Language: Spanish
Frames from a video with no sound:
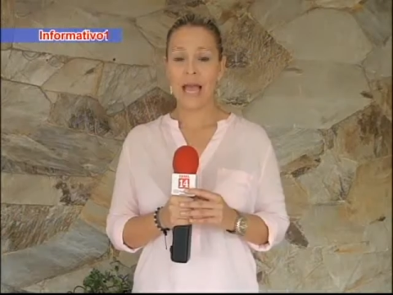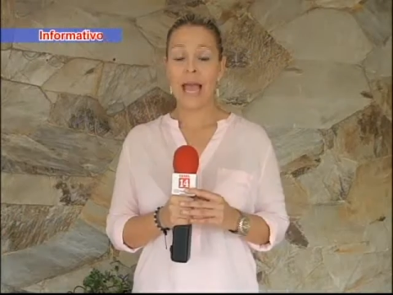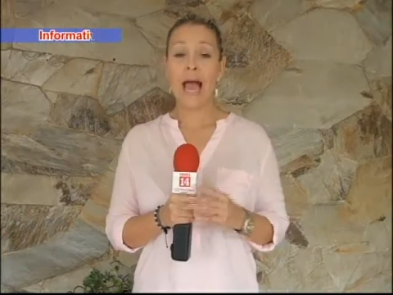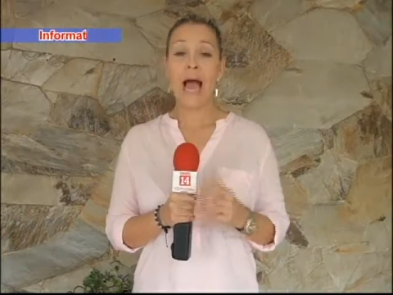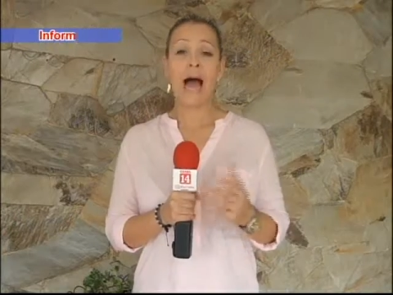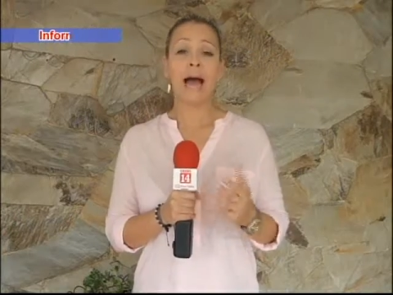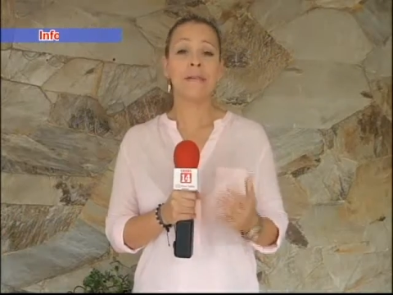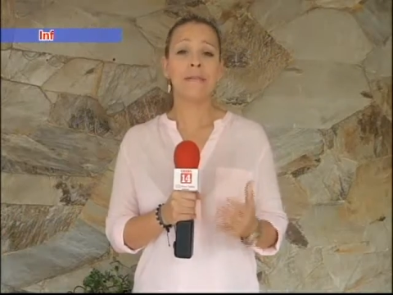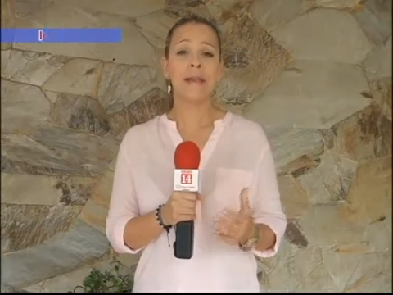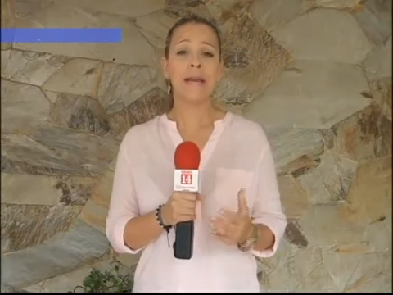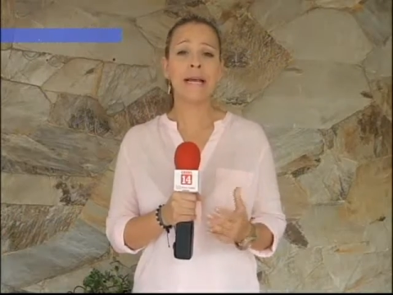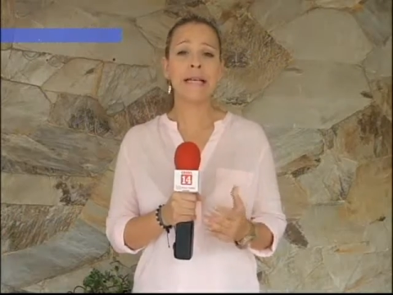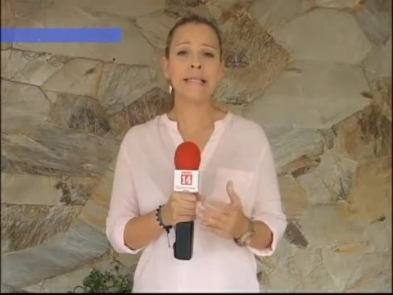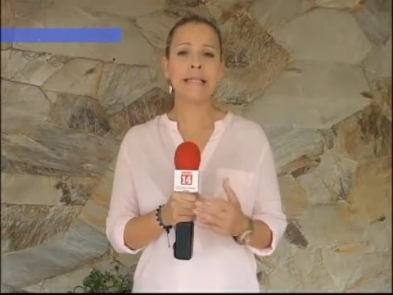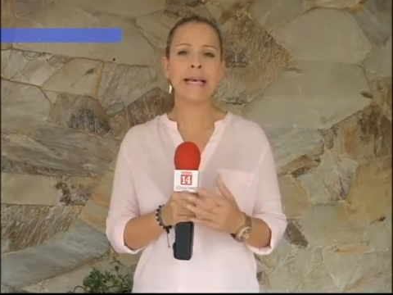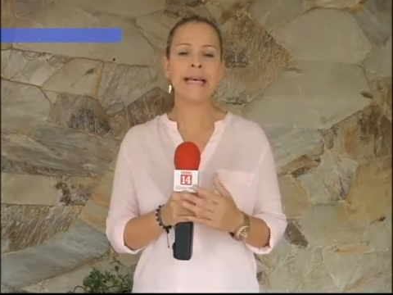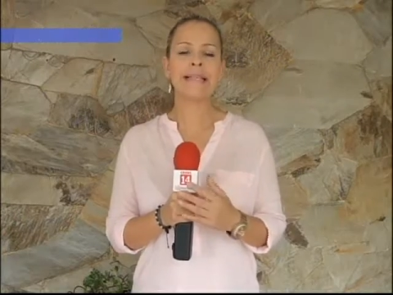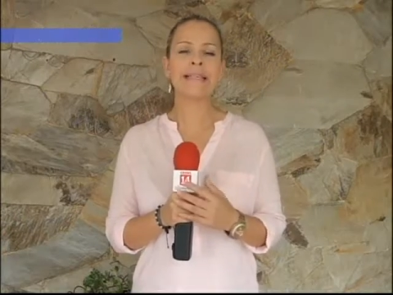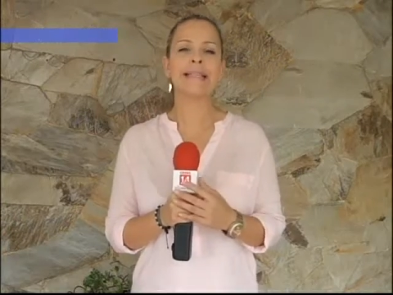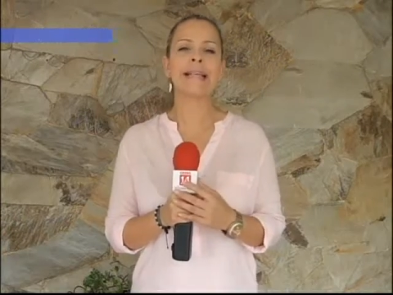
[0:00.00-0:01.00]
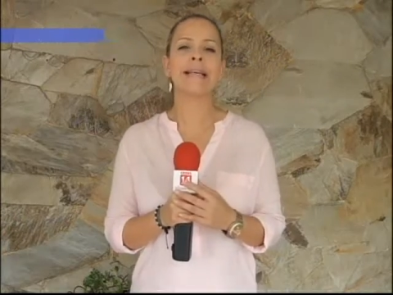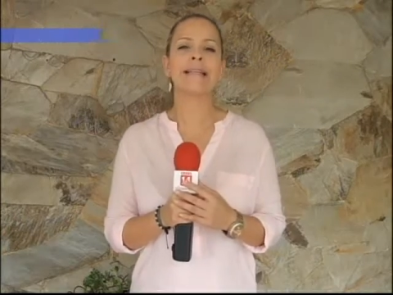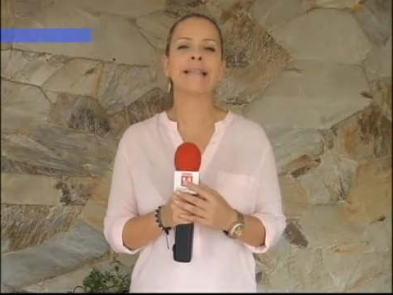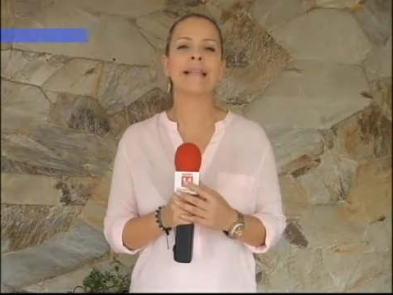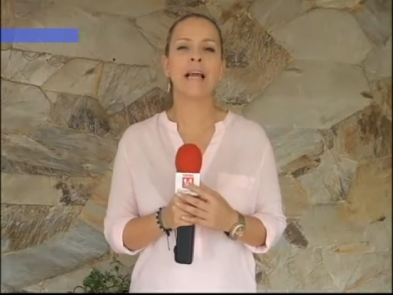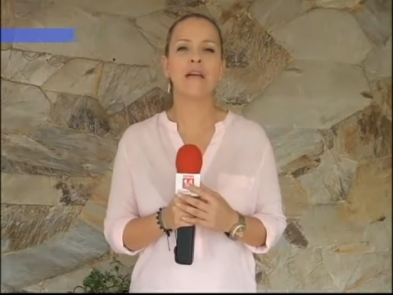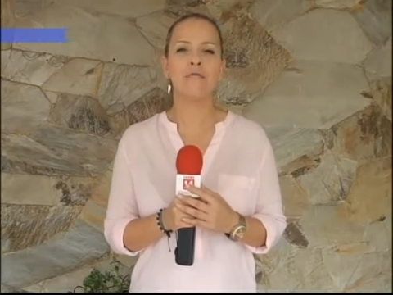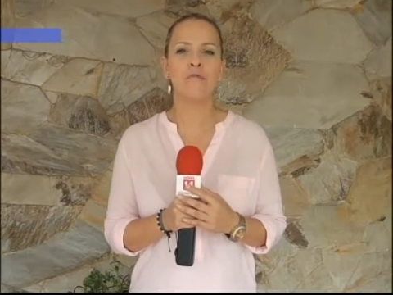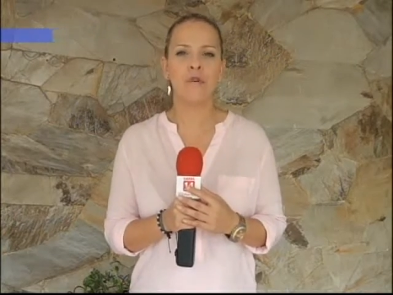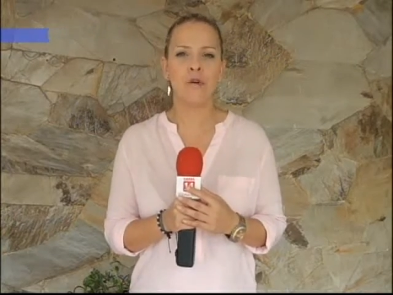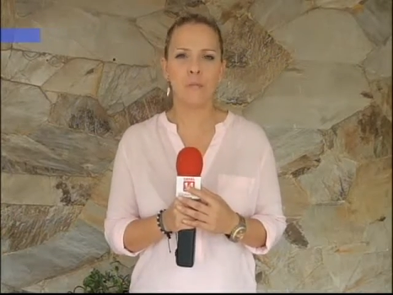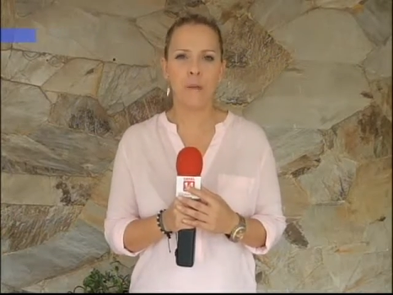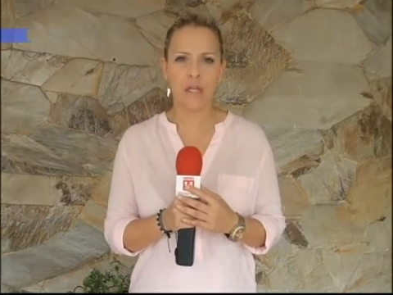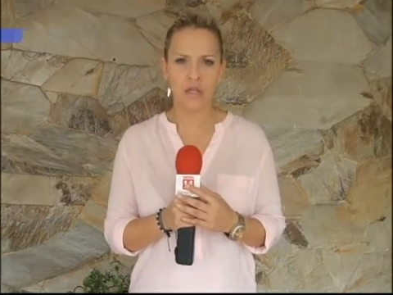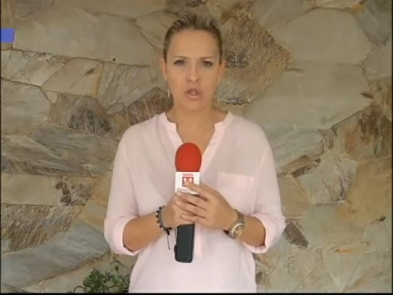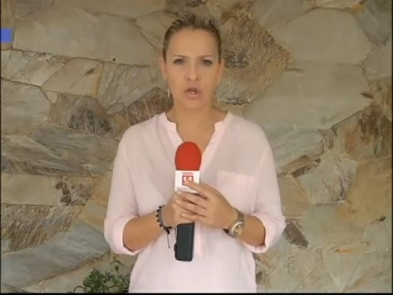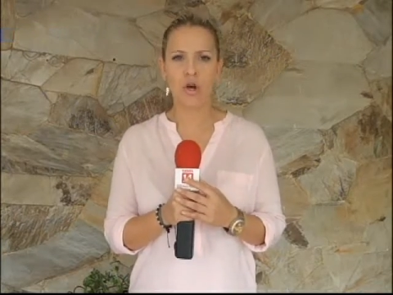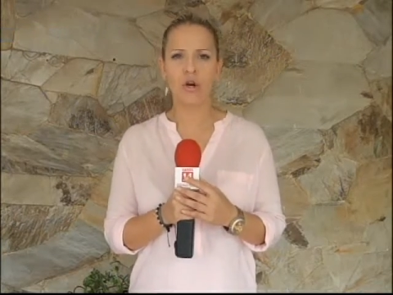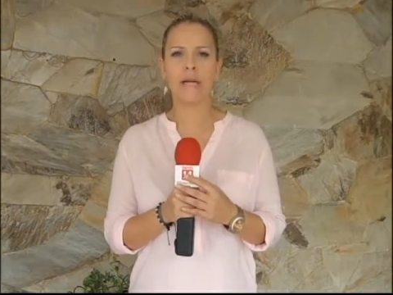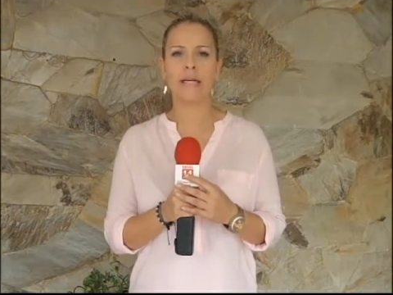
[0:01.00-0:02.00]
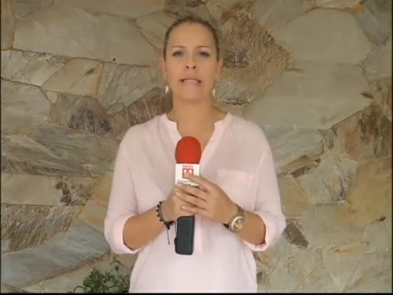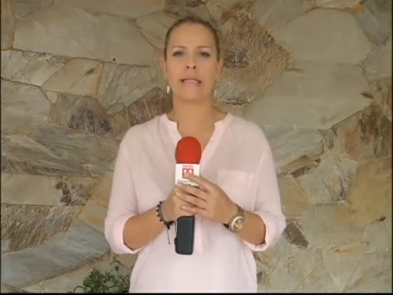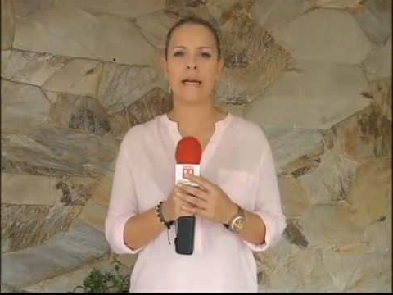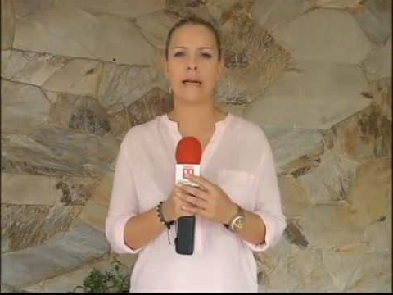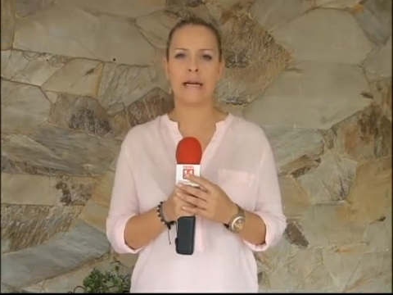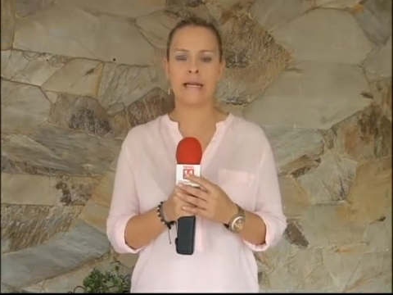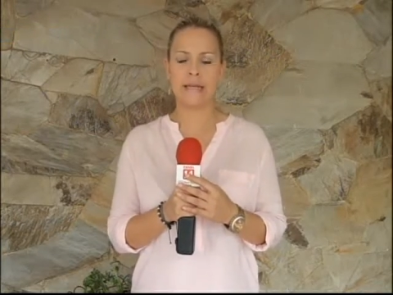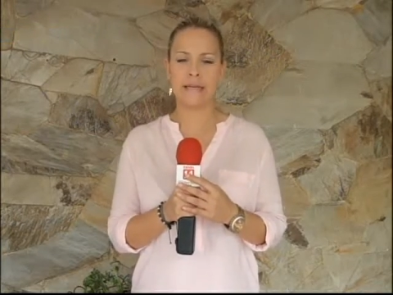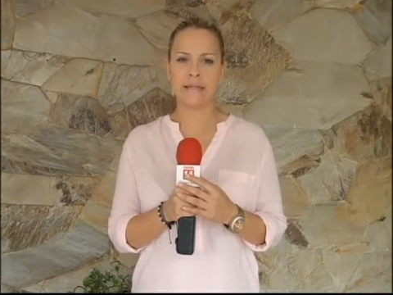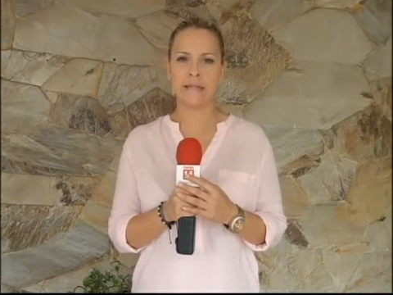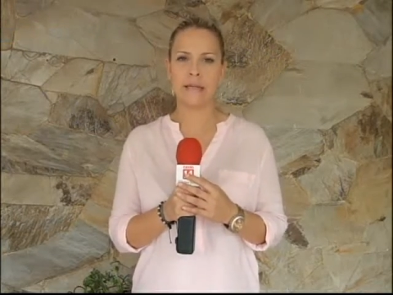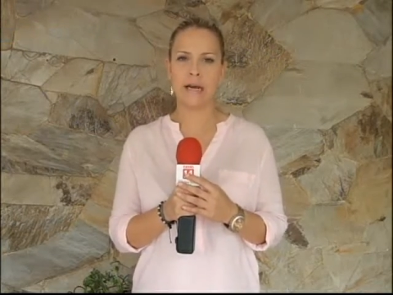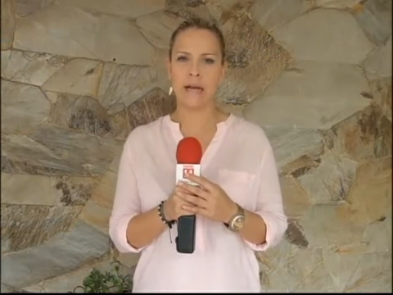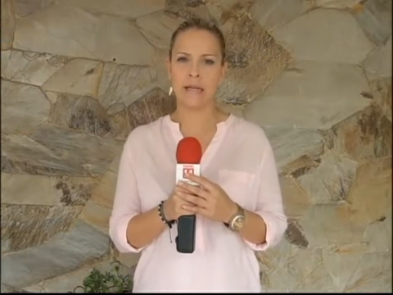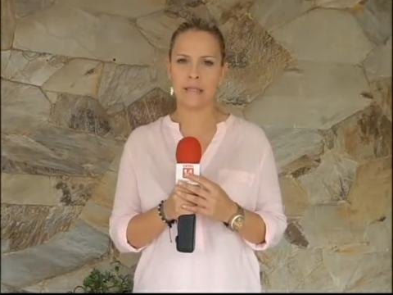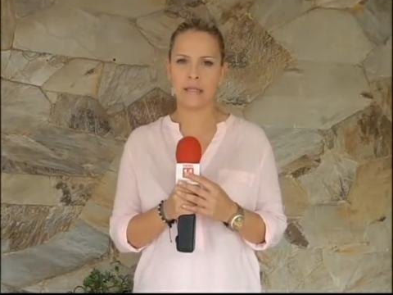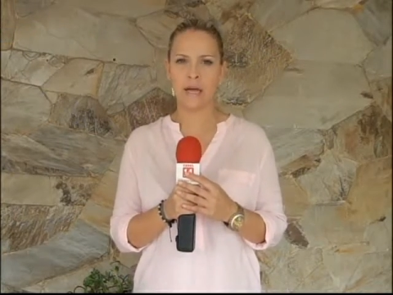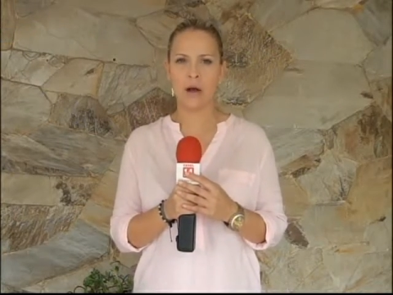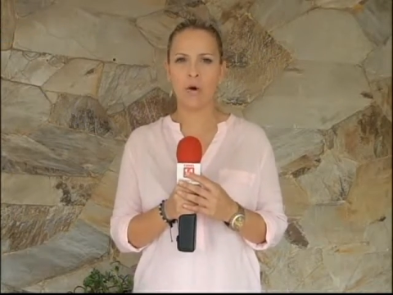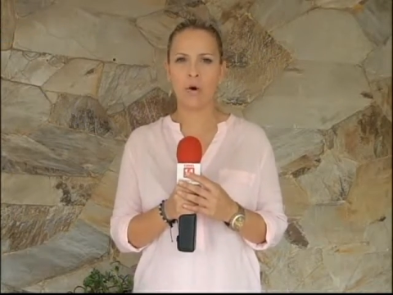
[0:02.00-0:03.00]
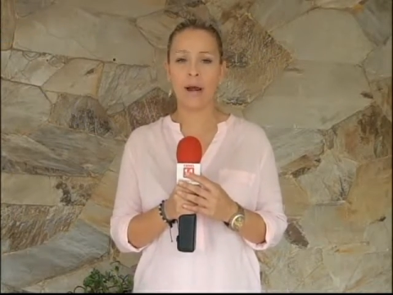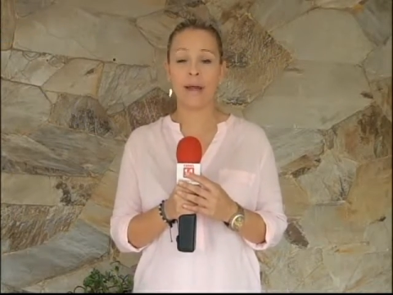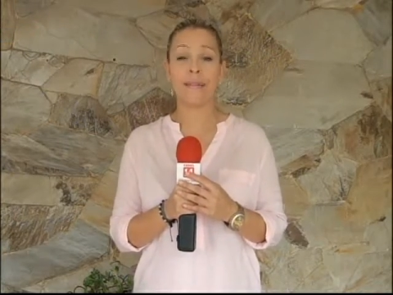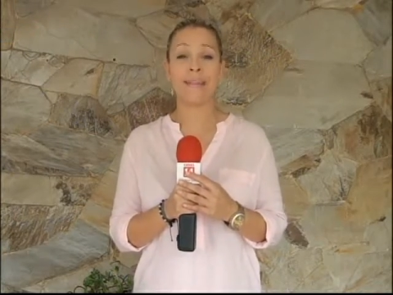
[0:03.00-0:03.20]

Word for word: Andrés, esta es la información que se registra a esta hora